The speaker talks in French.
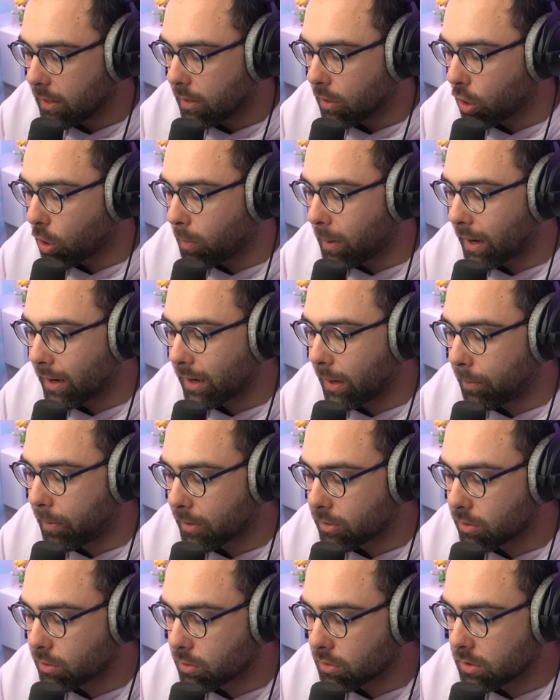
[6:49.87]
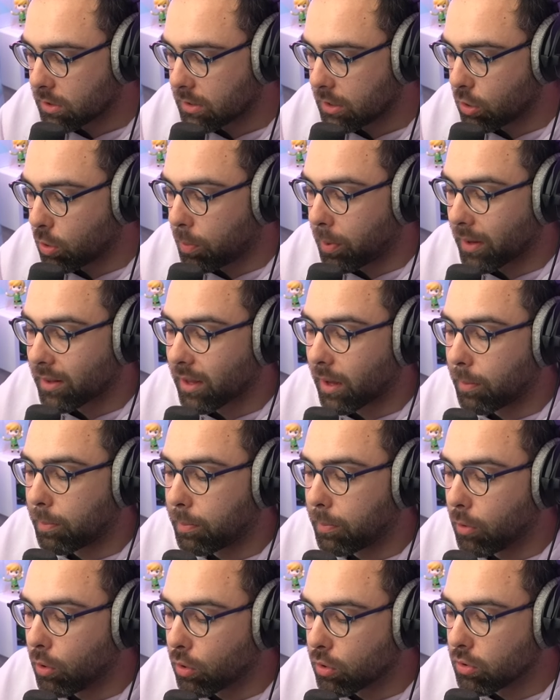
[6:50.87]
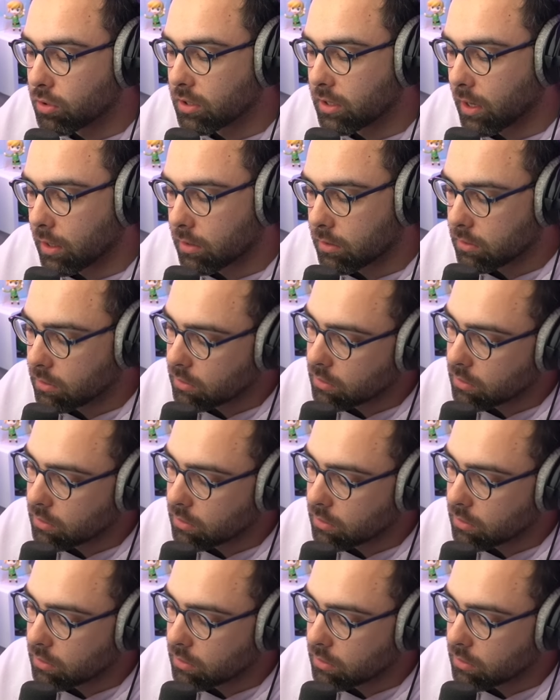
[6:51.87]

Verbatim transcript: Remarque, la personne concernée ne perdra aucune carte.